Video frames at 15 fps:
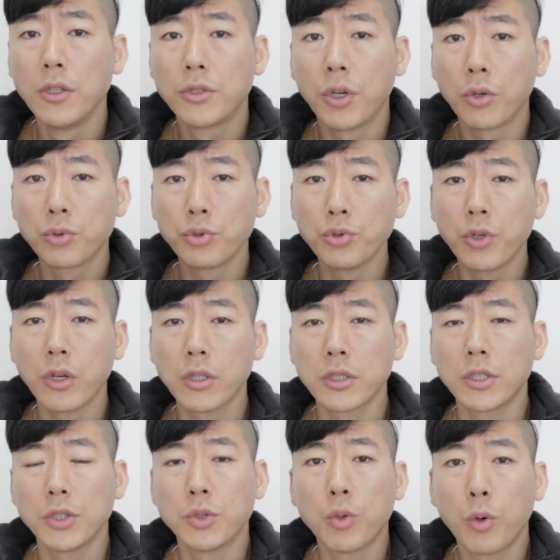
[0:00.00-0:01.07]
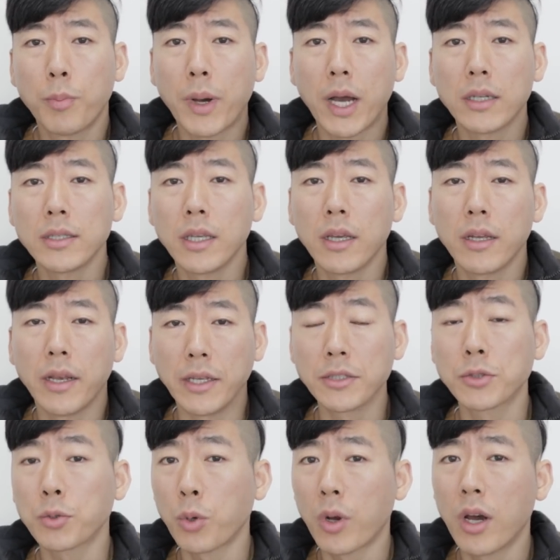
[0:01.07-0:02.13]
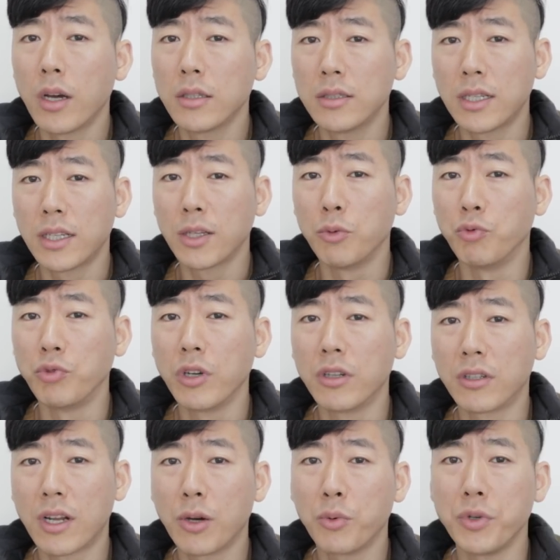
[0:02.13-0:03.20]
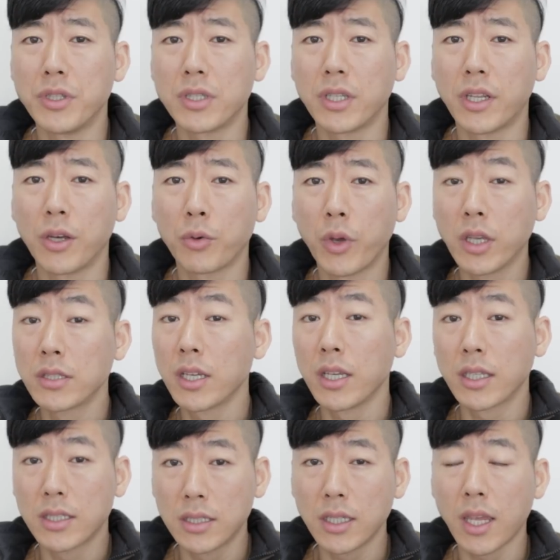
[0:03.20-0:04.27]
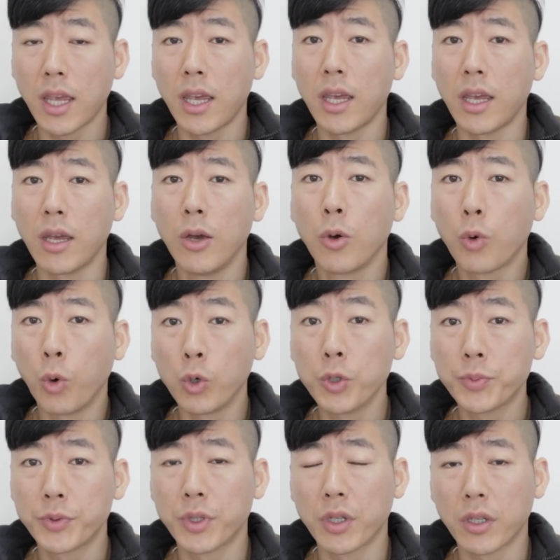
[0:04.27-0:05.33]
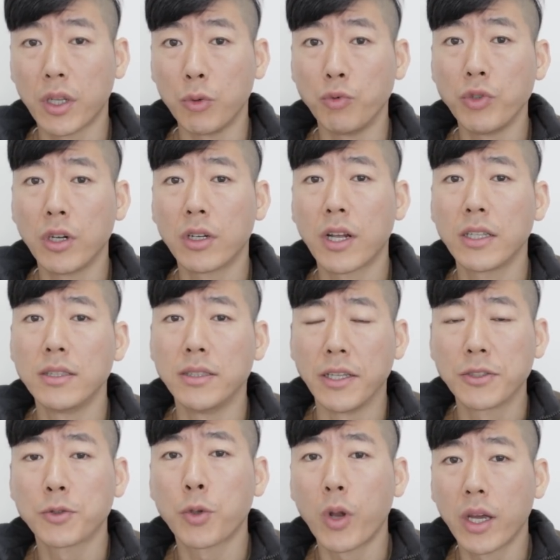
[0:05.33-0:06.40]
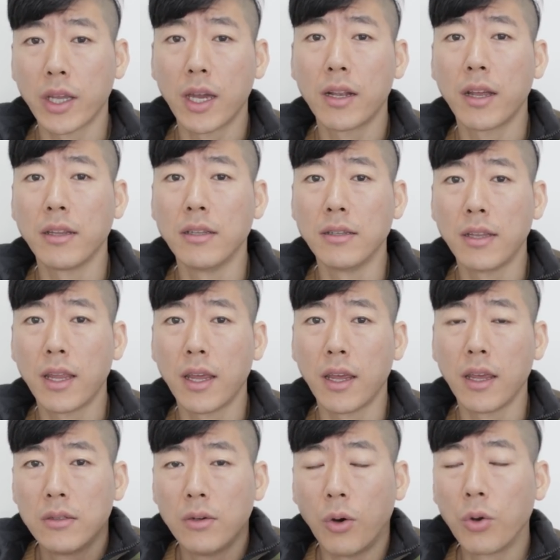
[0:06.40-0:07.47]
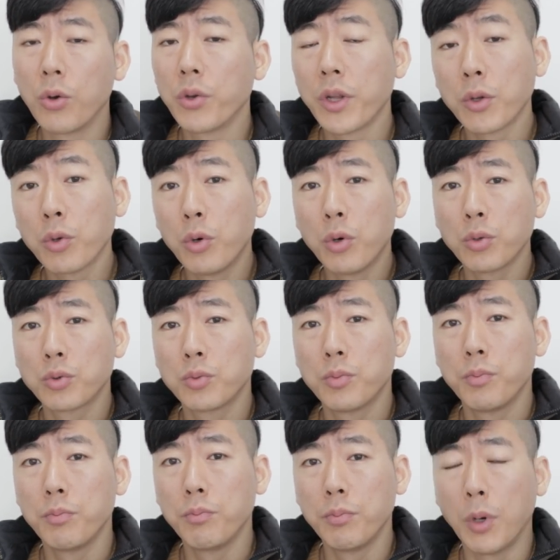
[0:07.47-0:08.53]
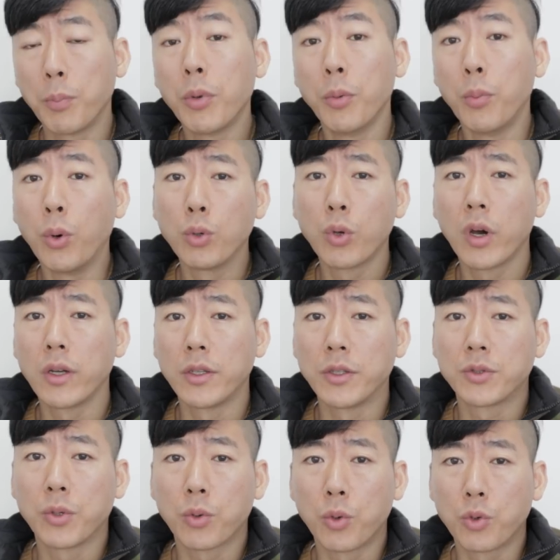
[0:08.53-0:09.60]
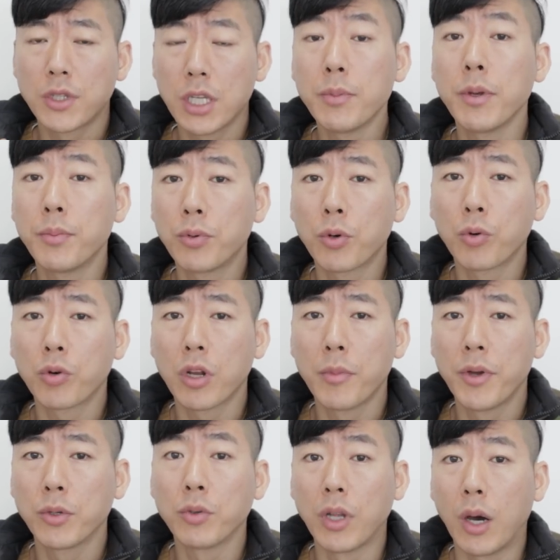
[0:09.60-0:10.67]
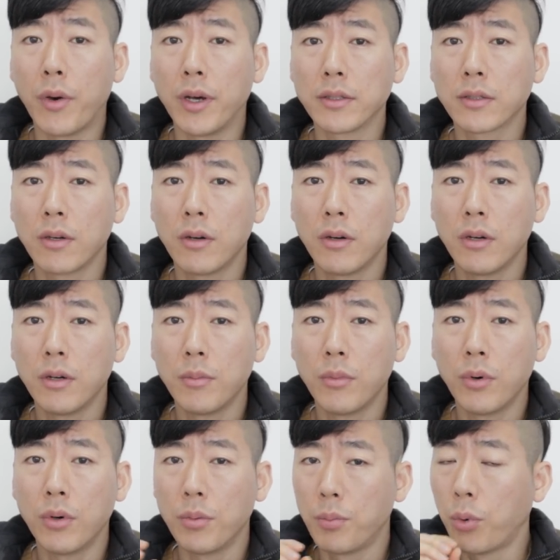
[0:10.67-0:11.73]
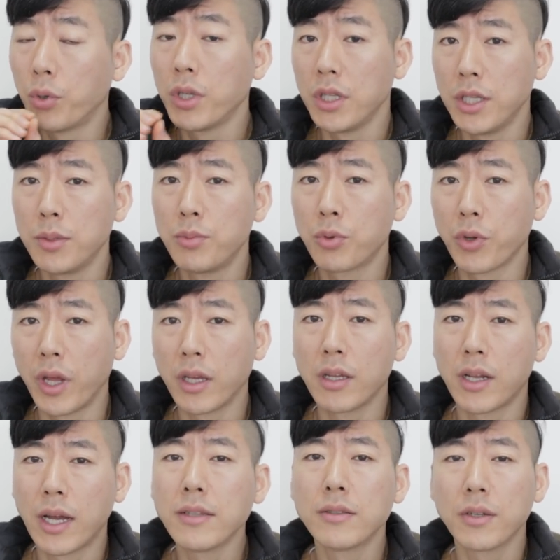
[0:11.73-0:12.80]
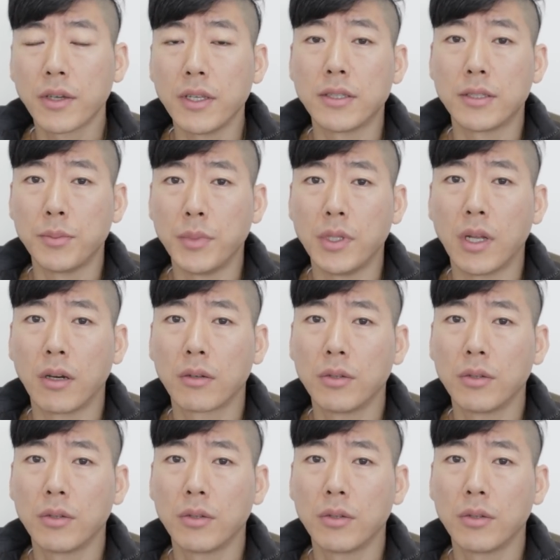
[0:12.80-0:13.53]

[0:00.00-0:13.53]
정준영 씨도 파리에 레스토랑을 하나 운영을 하고 있잖아요. 굉장히 크게 고급스럽게 운영을 하는 레스토랑이 하나 있는데 언론에도 몇 번 보도가 됐었고 TV 프로그램에도 나와서 뭐 본인 입으로 얘기를 한 적이 있습니다.